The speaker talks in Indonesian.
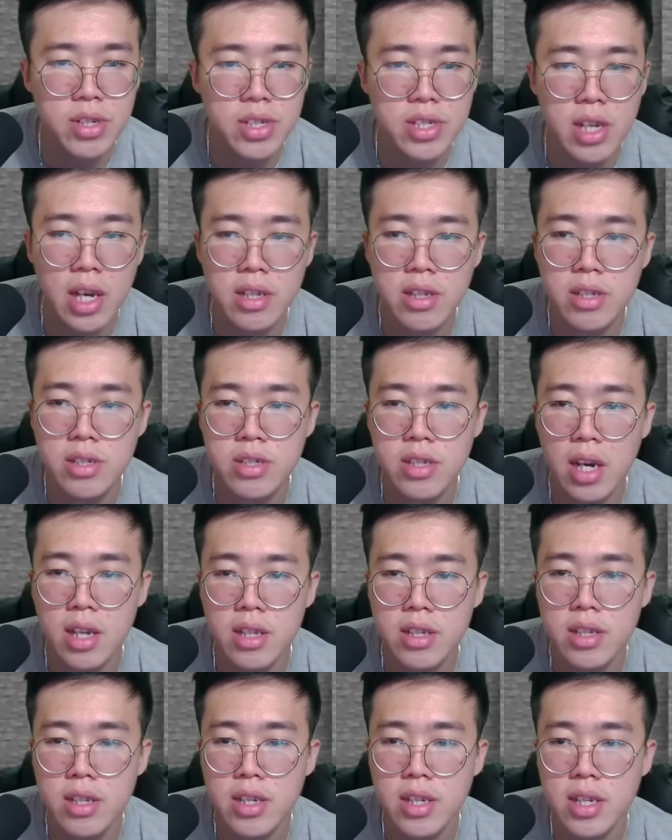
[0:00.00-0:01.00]

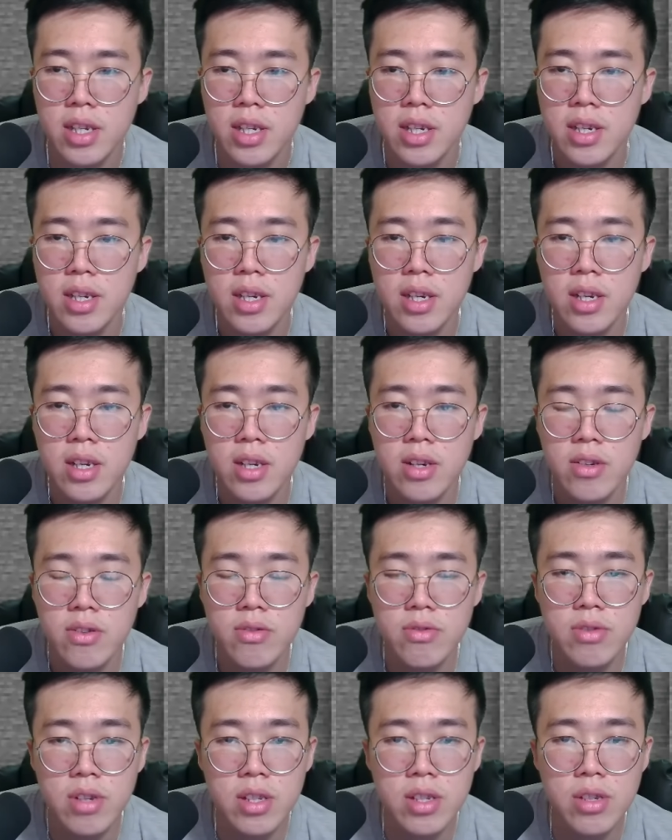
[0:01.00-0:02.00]
dicatat-catatin.
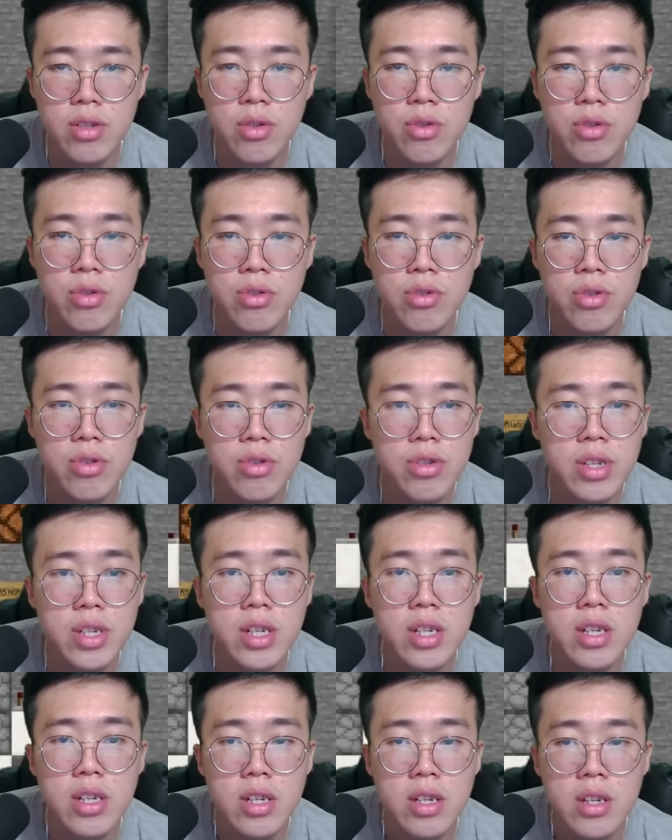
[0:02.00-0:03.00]
Udah
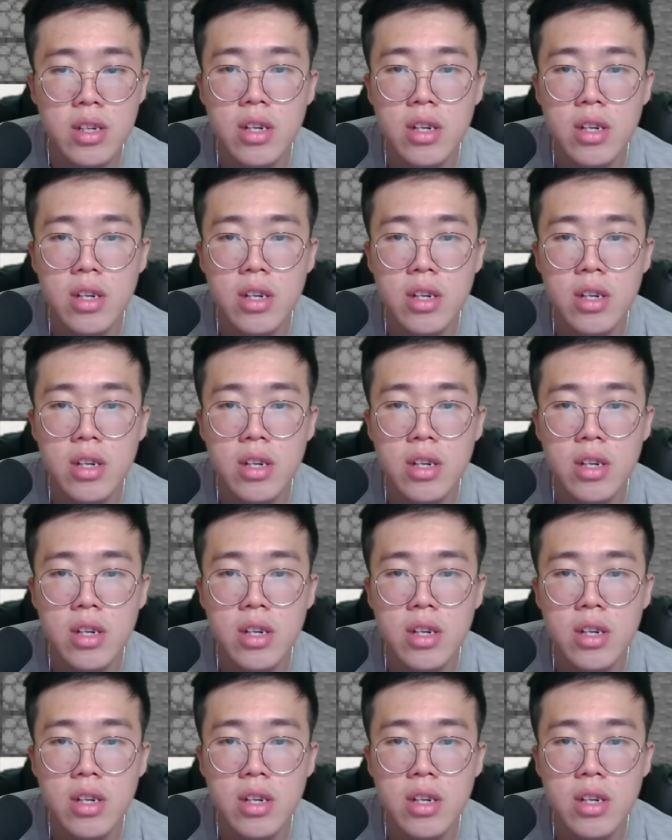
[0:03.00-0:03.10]
diturun-turunin ya.